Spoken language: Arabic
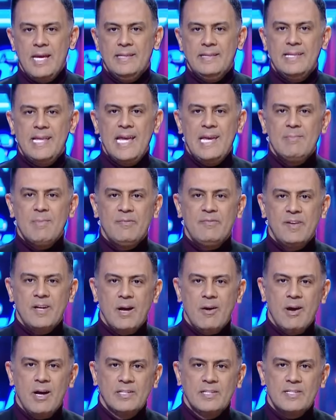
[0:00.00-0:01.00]
دايما في
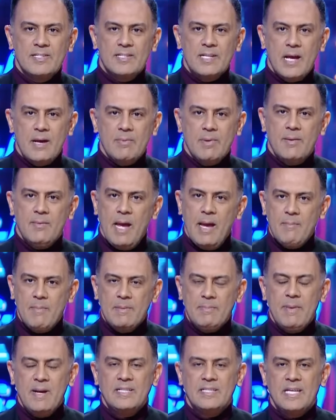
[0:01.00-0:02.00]
الاوقات الصعبه
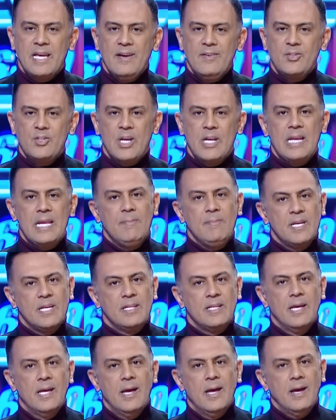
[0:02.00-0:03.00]
محمد مجدي قفشه اللي يمكن